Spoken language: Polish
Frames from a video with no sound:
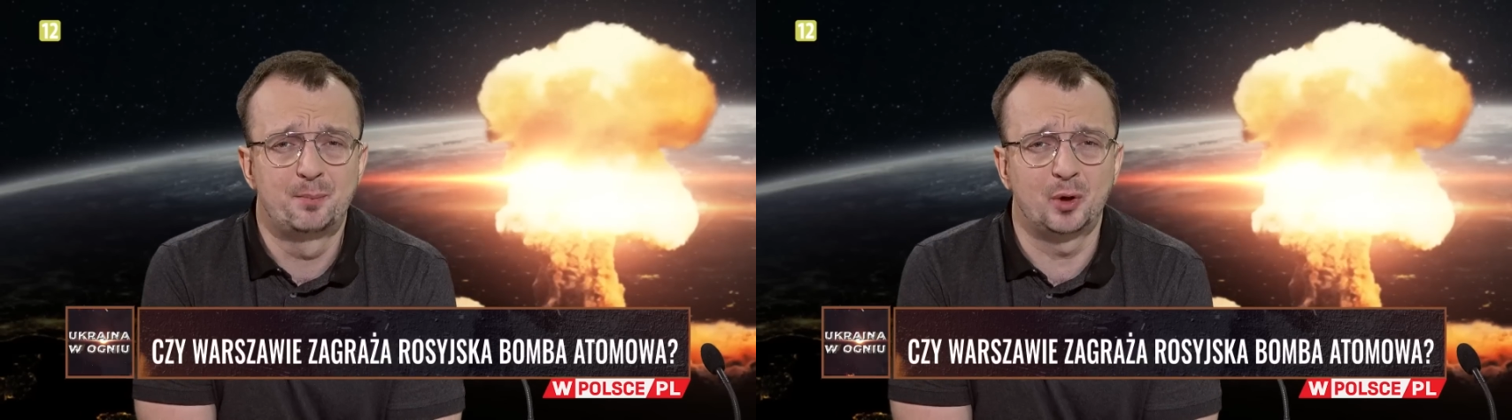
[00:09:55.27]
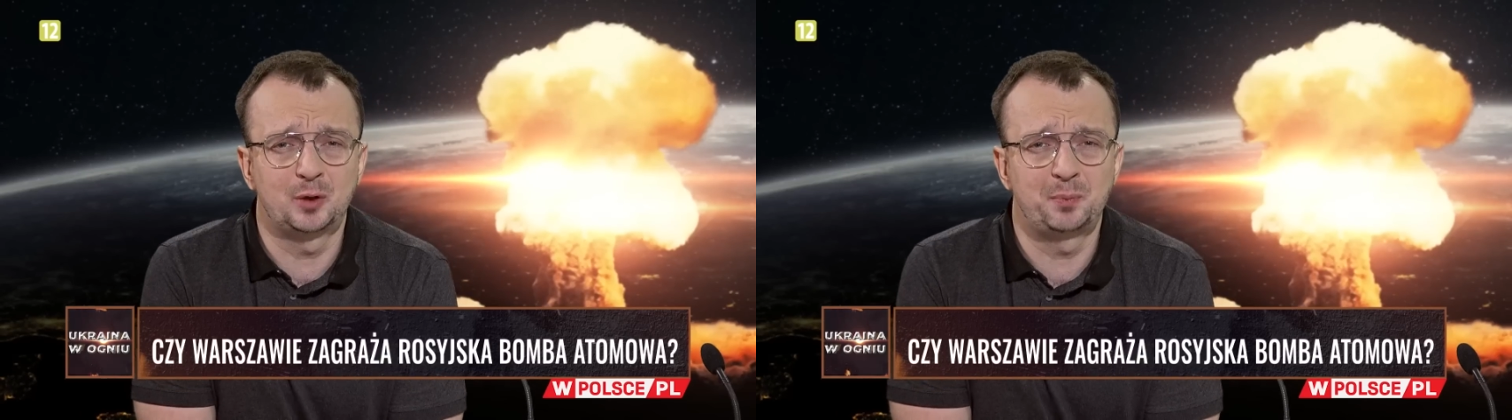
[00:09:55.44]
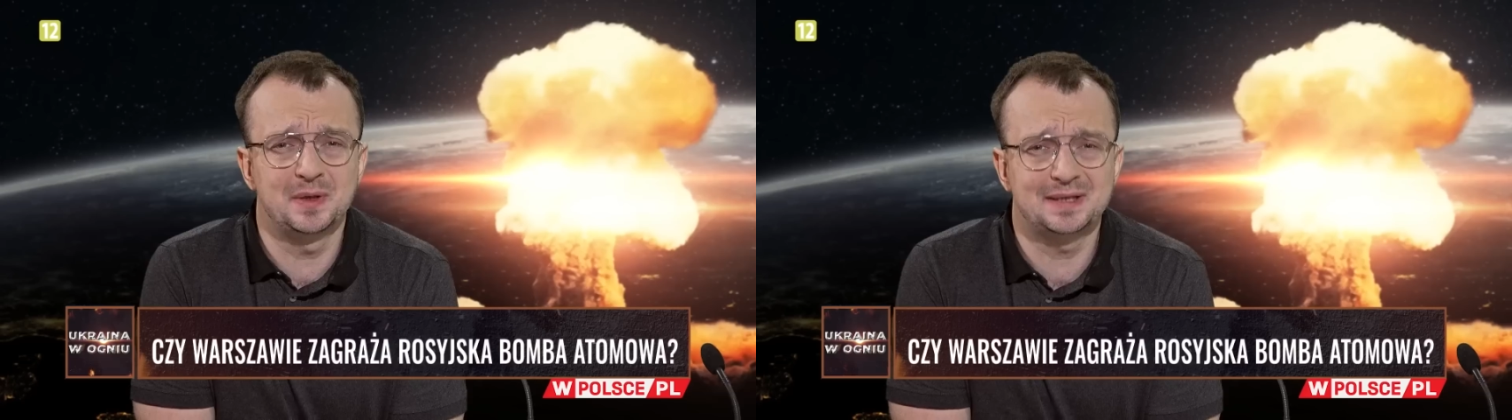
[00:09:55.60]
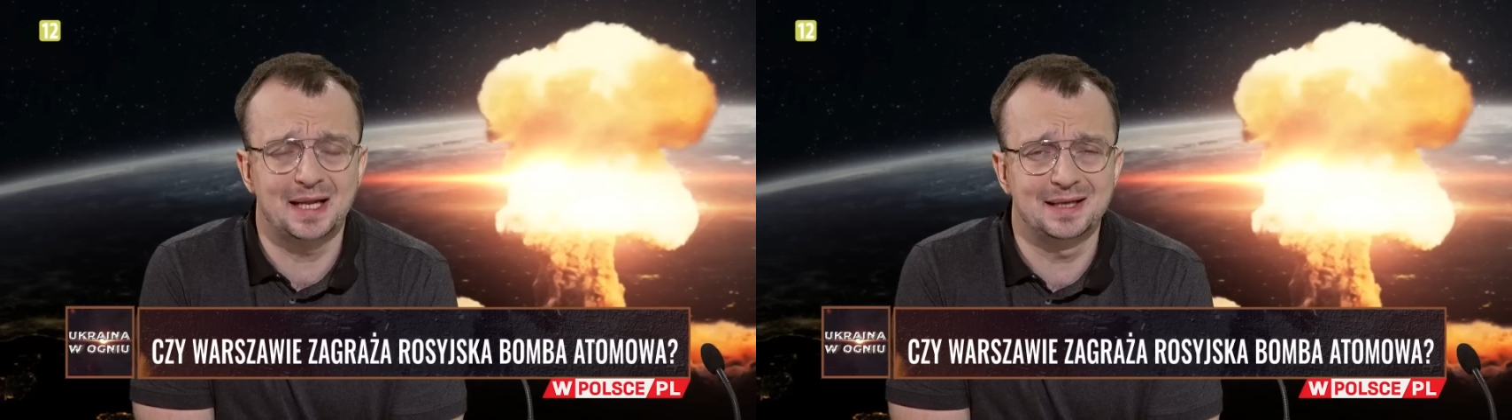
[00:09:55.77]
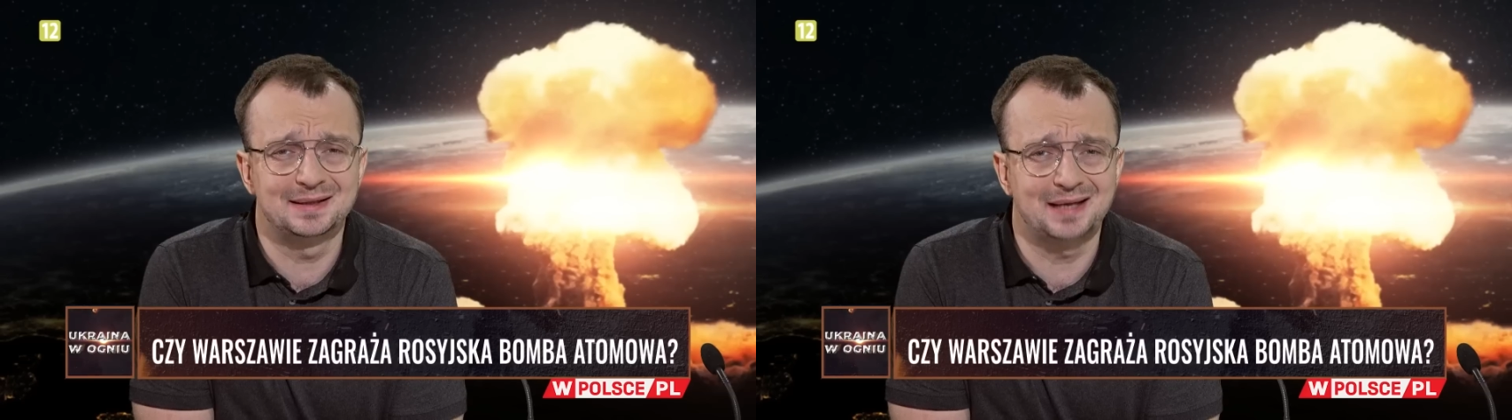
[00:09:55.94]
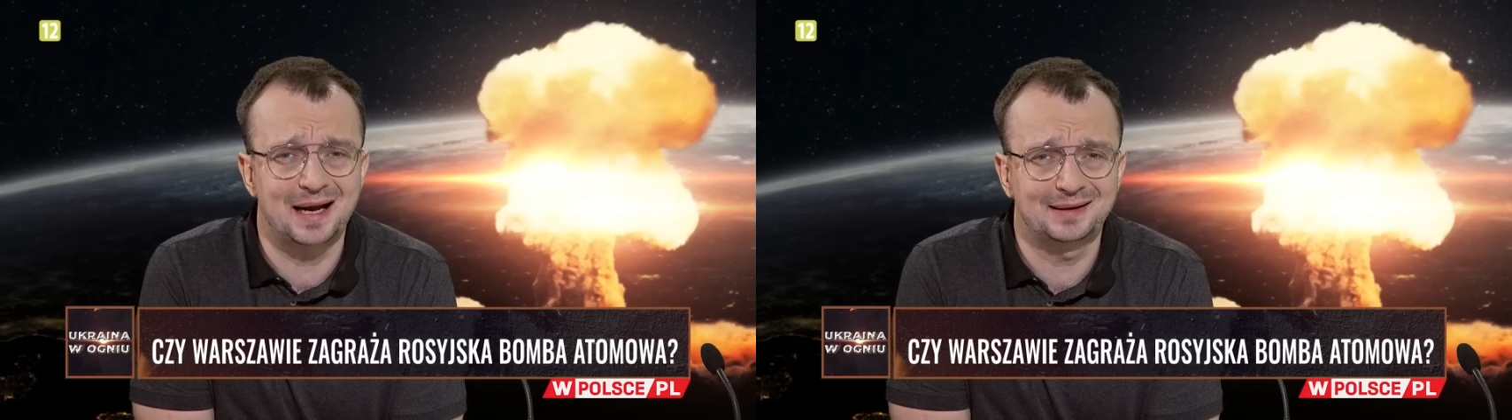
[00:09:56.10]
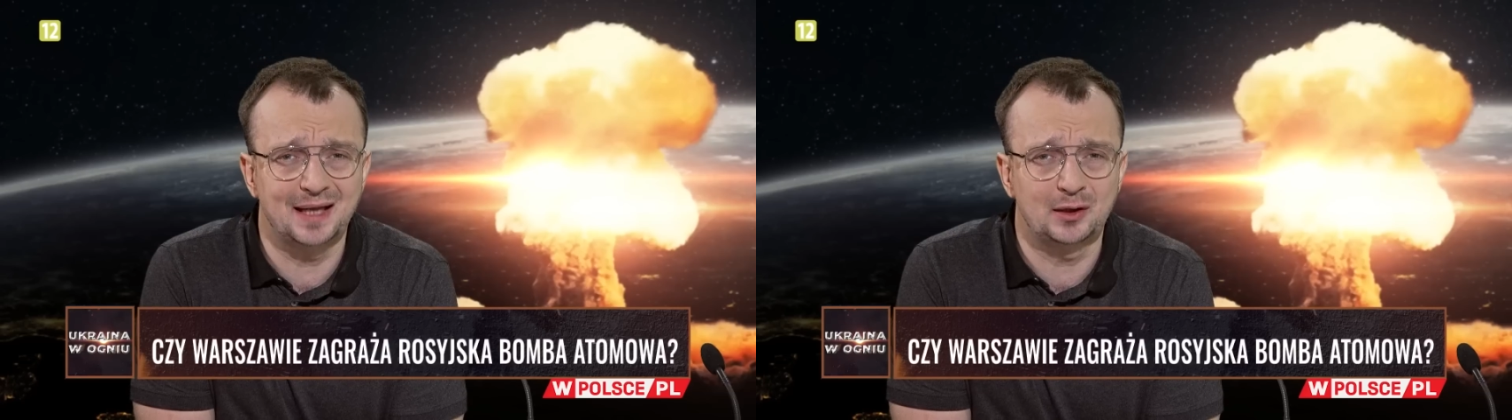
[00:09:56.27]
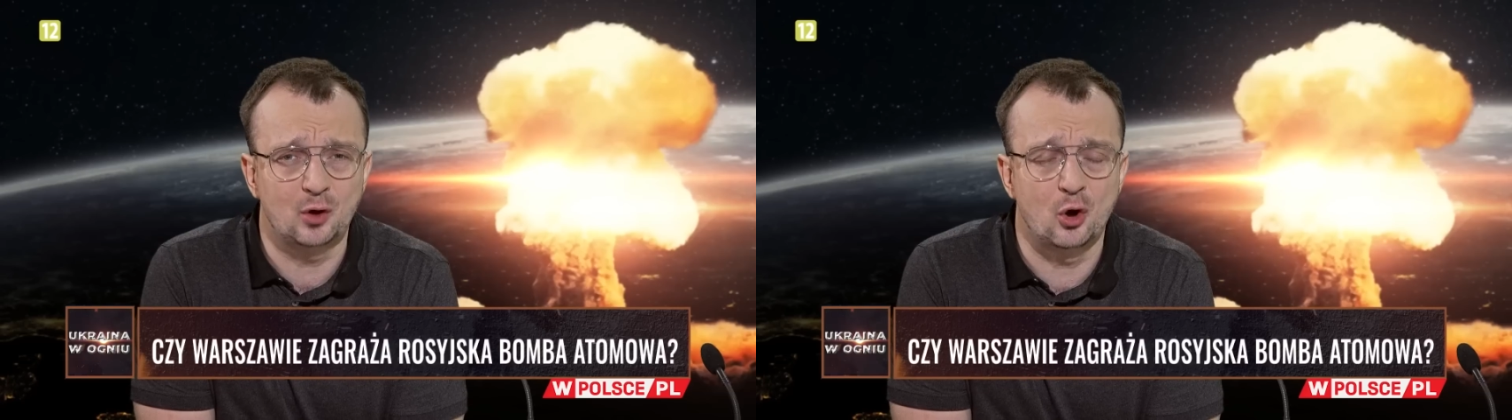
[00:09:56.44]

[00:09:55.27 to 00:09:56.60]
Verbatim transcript: podpisali traktat